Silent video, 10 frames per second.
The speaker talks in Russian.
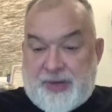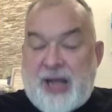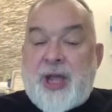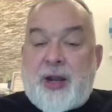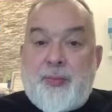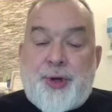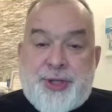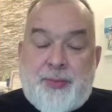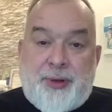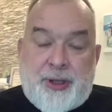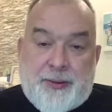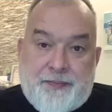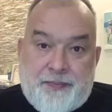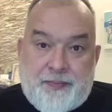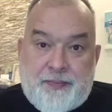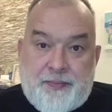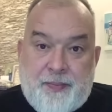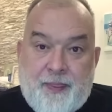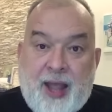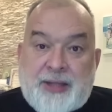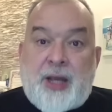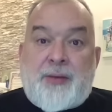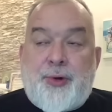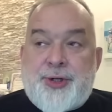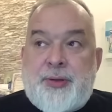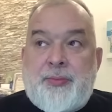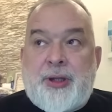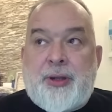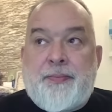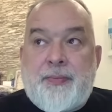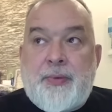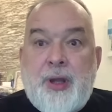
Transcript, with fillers: А так можно было? А так можно было?